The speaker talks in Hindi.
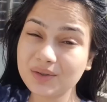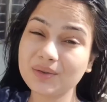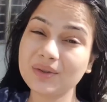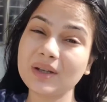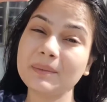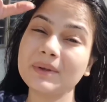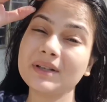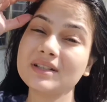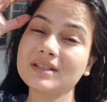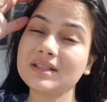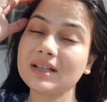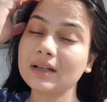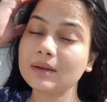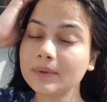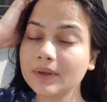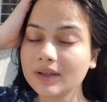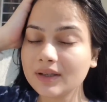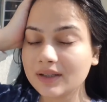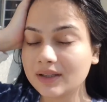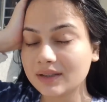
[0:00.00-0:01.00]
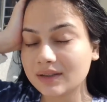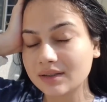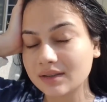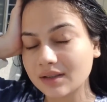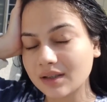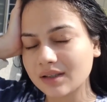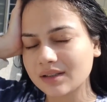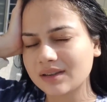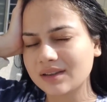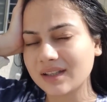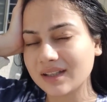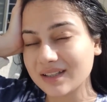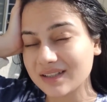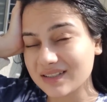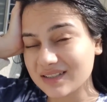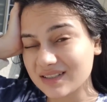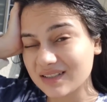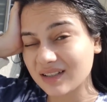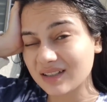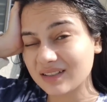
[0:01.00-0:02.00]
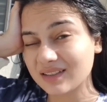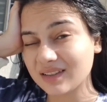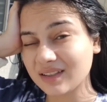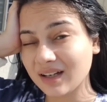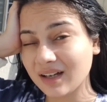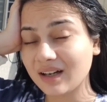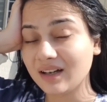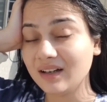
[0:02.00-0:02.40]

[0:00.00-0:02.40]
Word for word: क्योंकि मेरे सर में इतना तेज दर्द था